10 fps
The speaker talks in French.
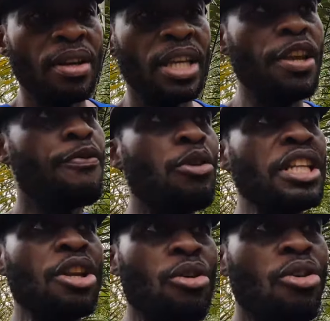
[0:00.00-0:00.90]
Ils font
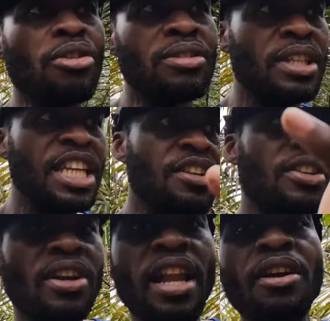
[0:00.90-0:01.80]
des records, ils ne
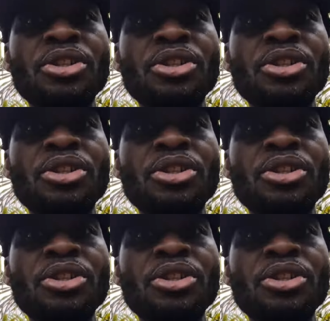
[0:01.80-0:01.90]
déclarent que